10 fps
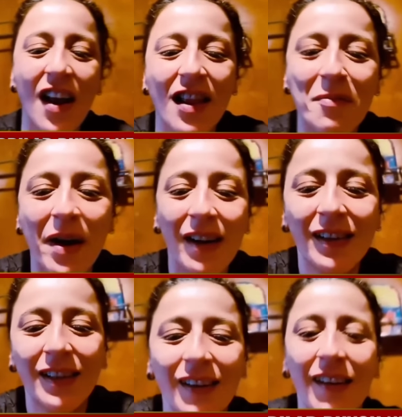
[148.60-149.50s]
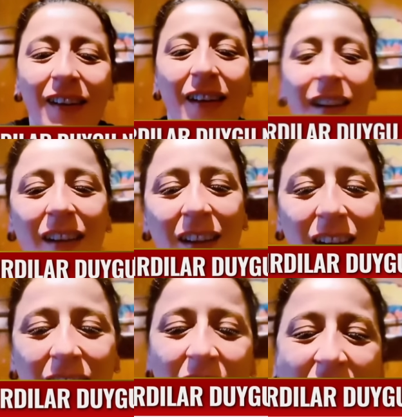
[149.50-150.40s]
karalamak?
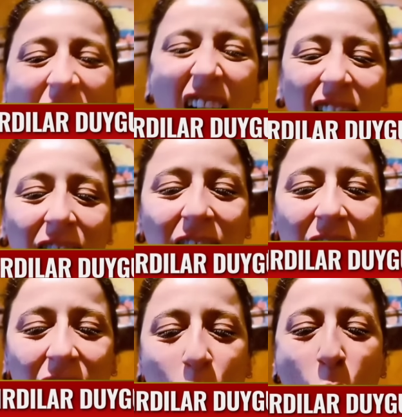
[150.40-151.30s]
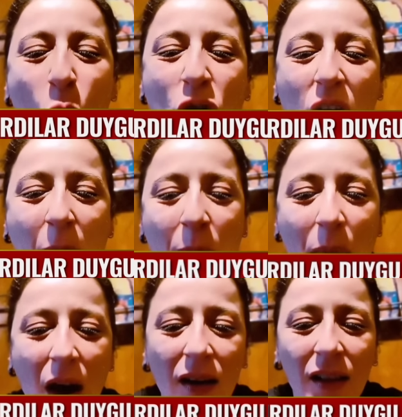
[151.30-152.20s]
Hayatlarıyla
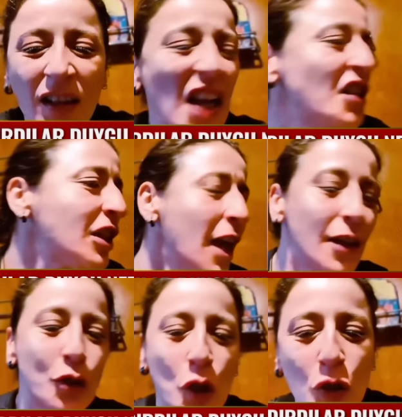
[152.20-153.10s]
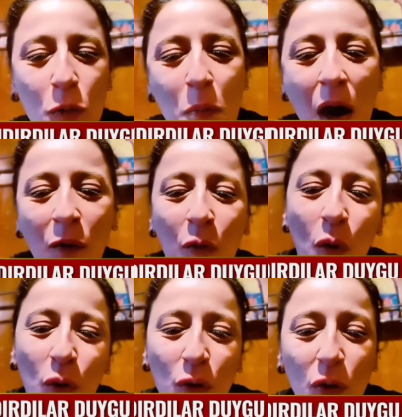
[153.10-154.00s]
oynanmak. Kaç tane çocuk
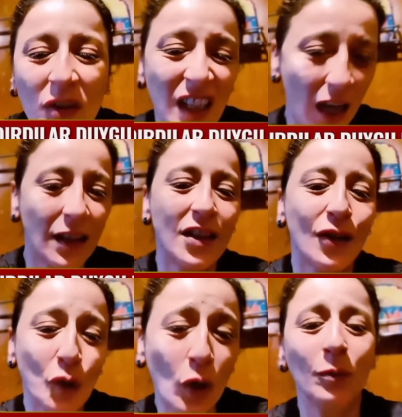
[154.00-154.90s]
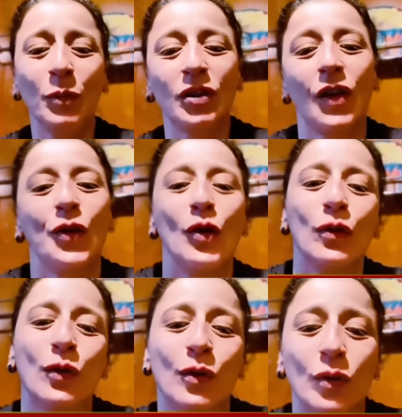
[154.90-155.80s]
mahvoldu? Sadece dört mü
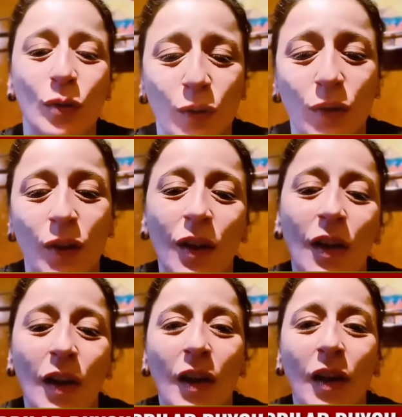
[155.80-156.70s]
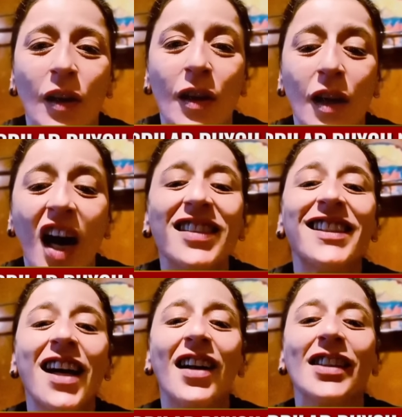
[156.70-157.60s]
sanıyorsunuz? Az
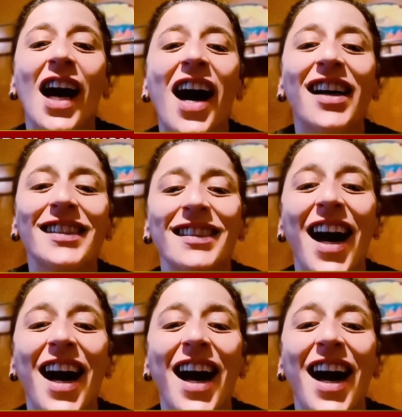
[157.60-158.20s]
kaldı az